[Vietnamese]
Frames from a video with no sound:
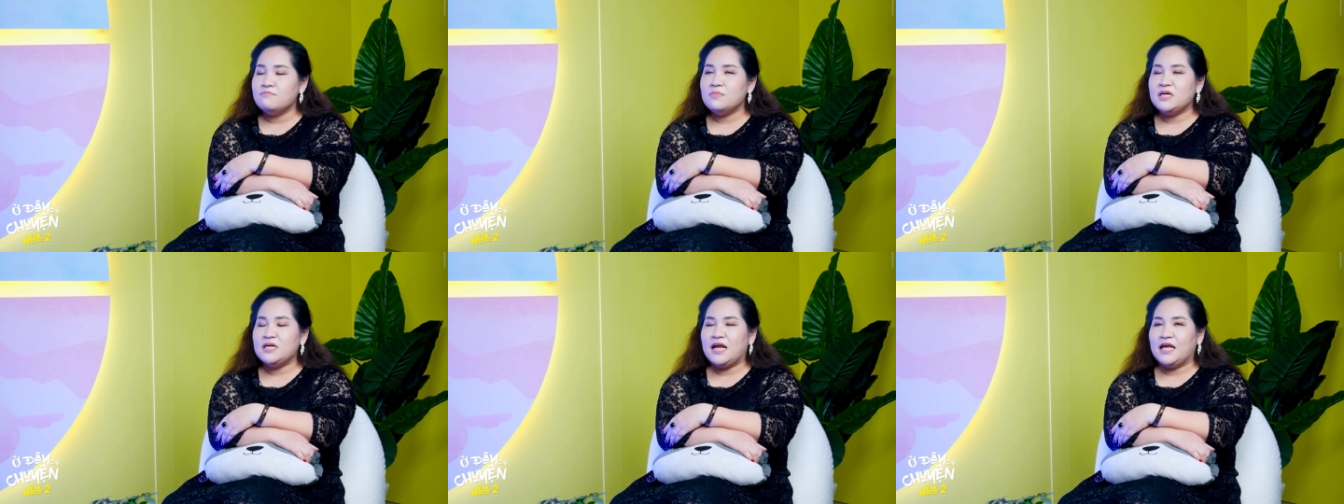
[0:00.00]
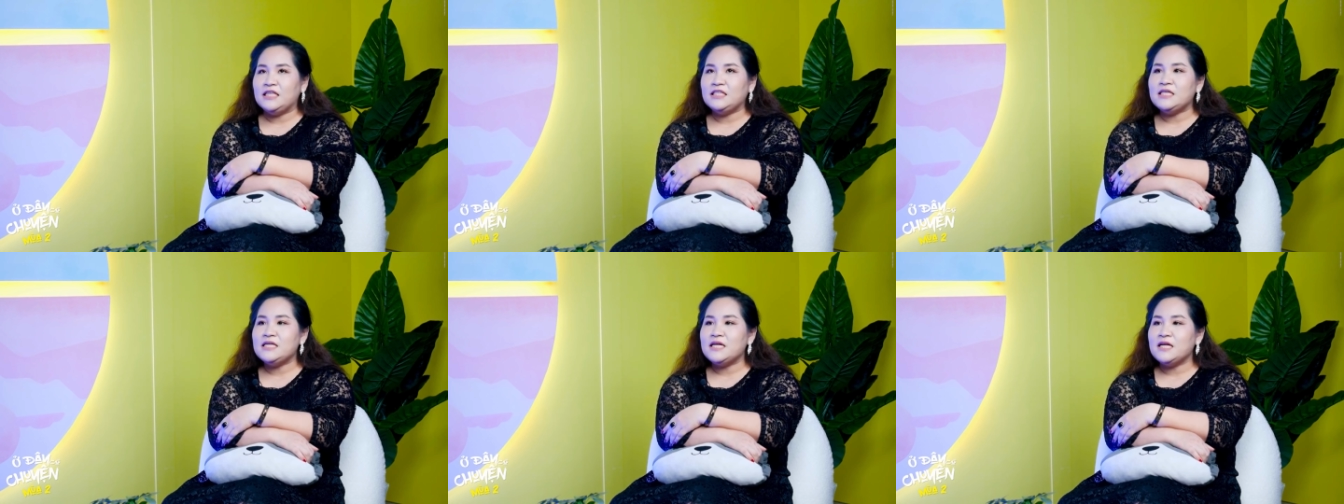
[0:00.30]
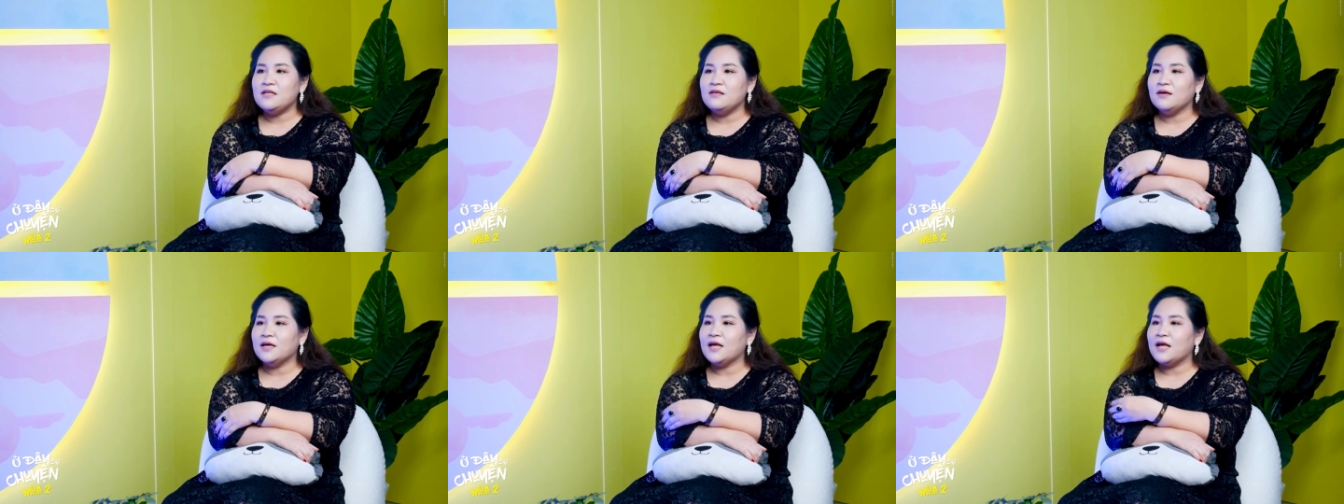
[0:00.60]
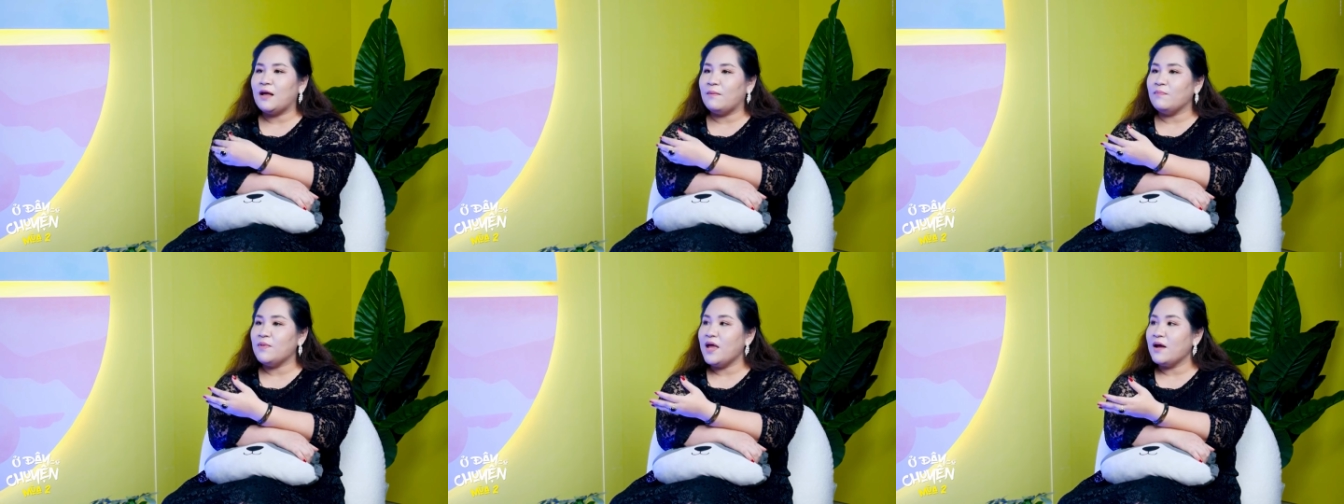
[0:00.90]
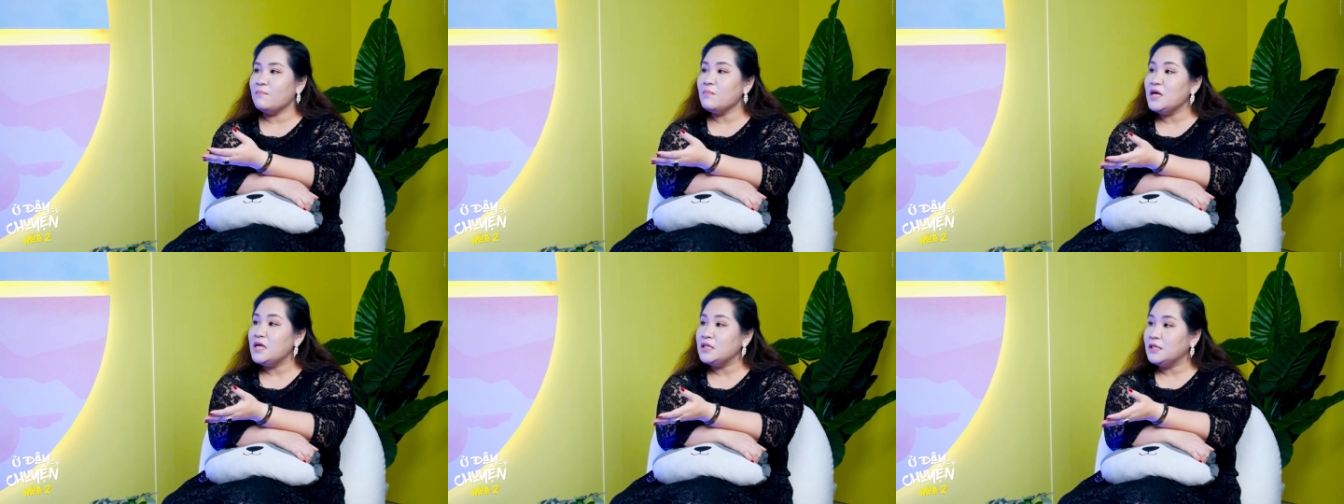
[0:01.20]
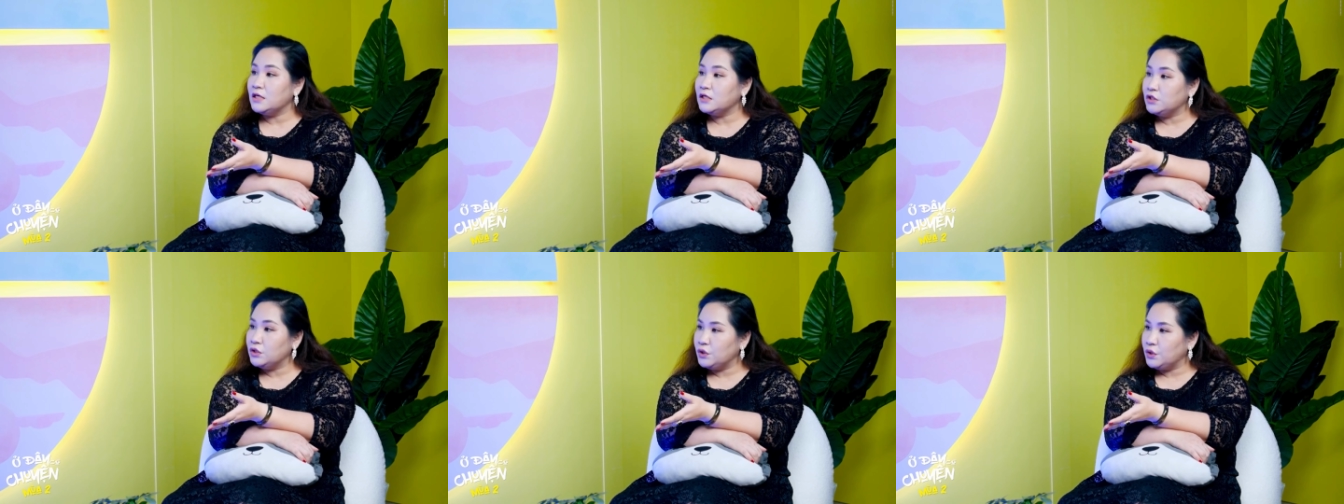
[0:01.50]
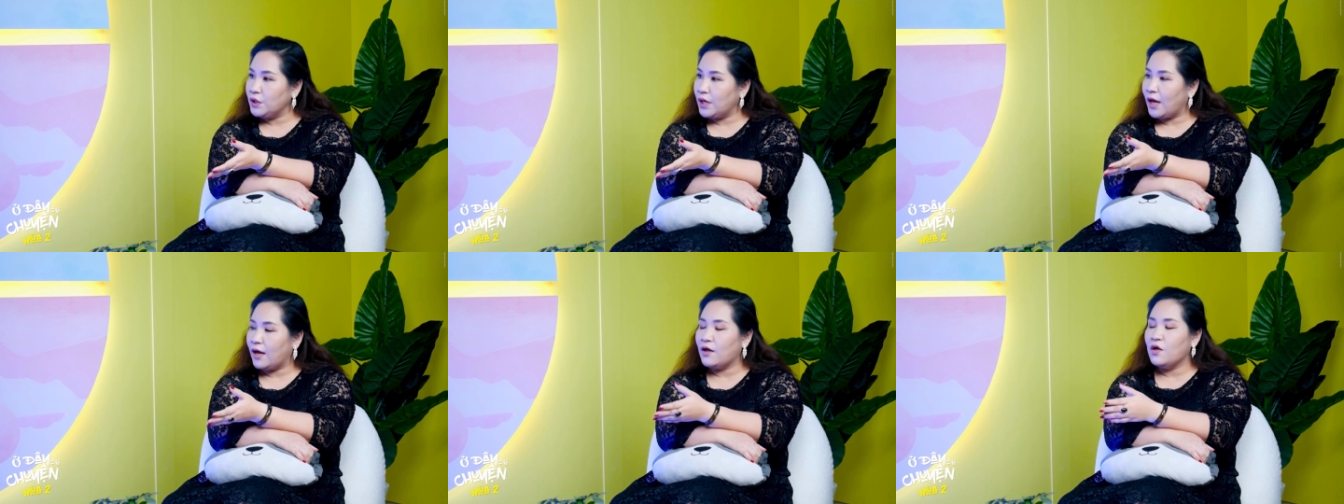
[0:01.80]
Mình nảy sinh ra những cái cảm giác bi
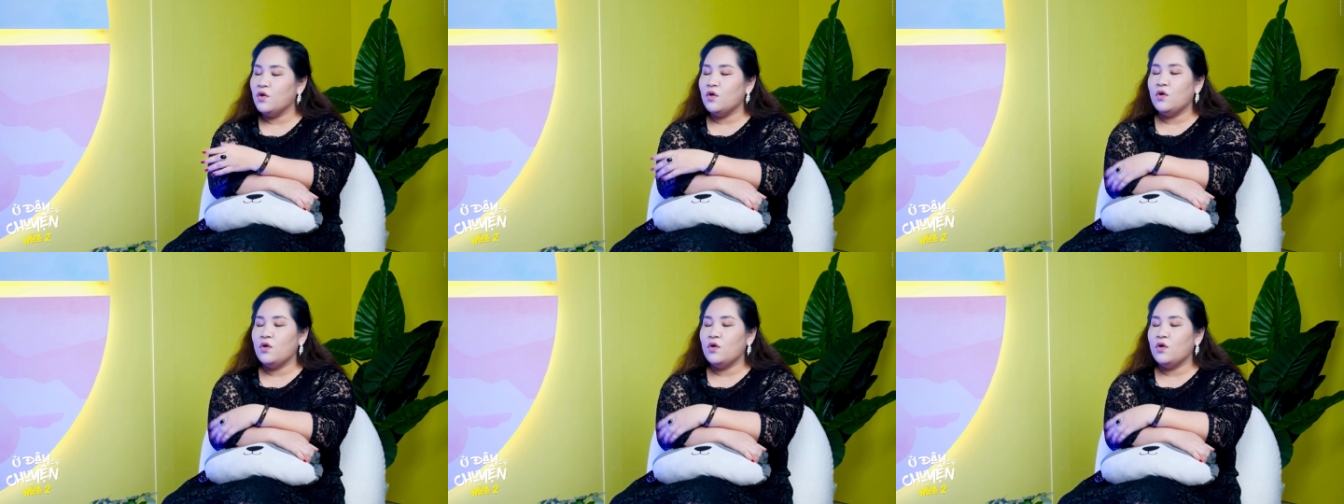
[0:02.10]
thương nè.